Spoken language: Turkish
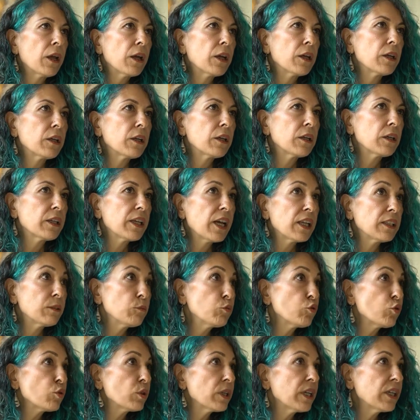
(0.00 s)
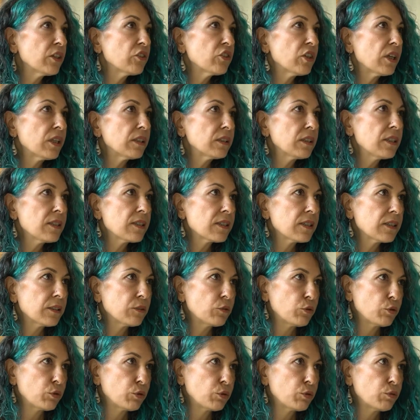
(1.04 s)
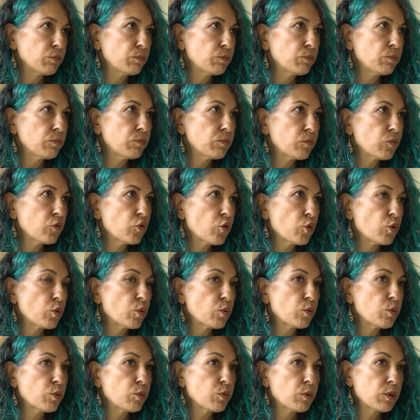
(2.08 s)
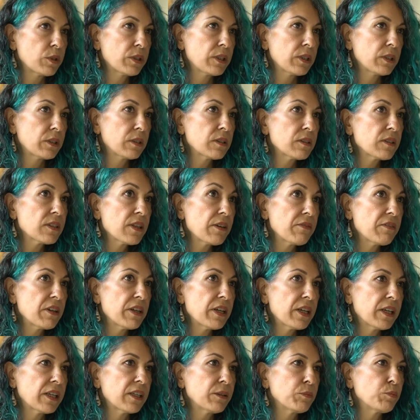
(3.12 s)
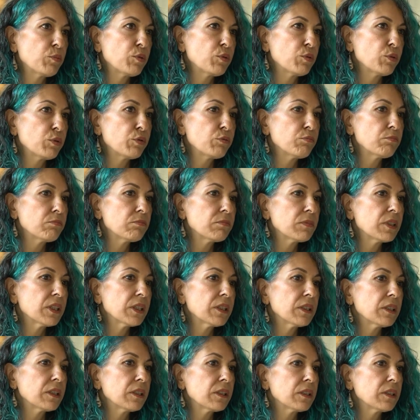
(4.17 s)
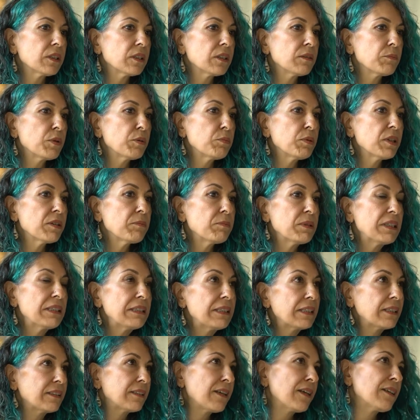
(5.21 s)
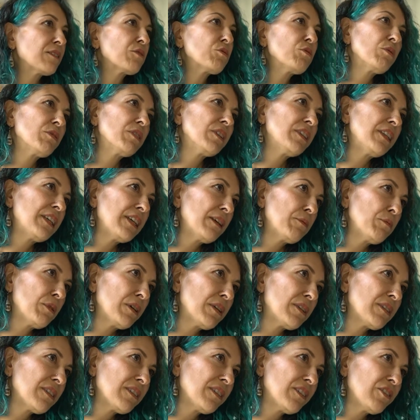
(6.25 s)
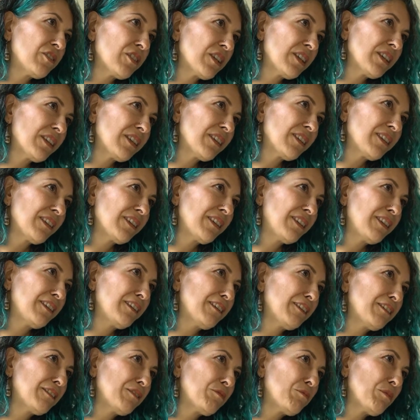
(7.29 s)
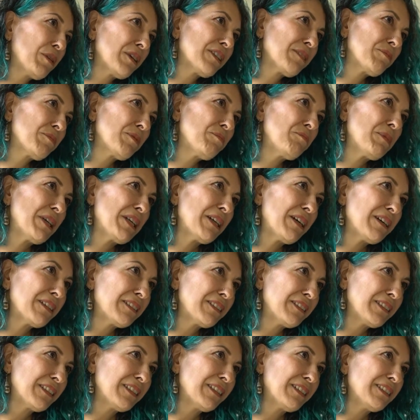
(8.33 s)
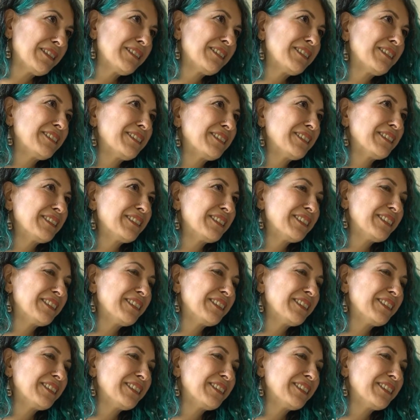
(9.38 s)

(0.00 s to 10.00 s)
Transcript: E, kendimi çok heyecanlı hissediyorum. Çok e, severek yapıyorum. E, bebek bittikten sonra neye benzeyecek inanılmaz bir merakla e,